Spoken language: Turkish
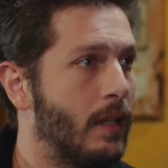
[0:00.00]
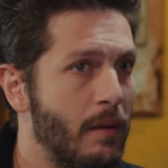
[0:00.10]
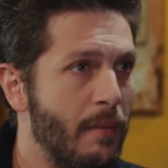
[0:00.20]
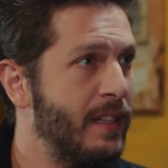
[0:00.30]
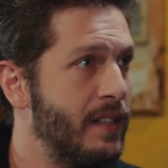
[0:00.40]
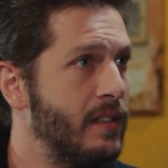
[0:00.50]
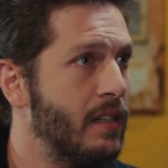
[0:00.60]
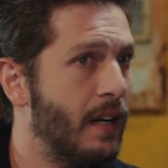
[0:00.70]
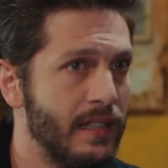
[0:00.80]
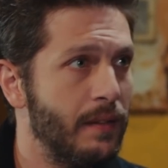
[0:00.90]
E tamam
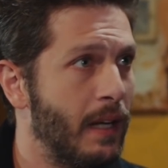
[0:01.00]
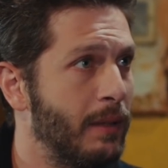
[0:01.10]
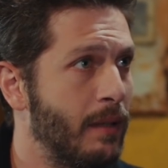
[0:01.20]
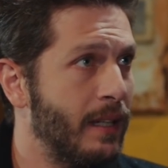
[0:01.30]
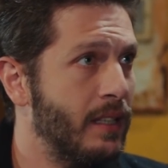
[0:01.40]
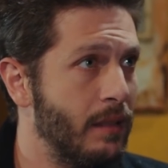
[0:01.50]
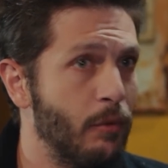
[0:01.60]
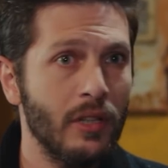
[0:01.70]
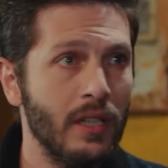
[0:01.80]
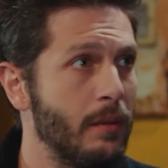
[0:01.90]
adresleri varsa ver bana ben
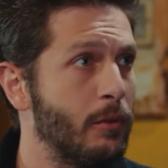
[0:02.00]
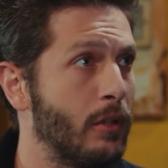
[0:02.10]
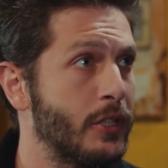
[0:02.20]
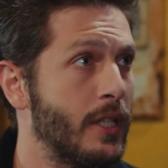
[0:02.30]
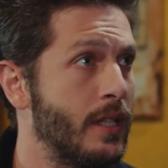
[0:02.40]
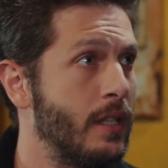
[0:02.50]
gideyim oraları da bir kolaçan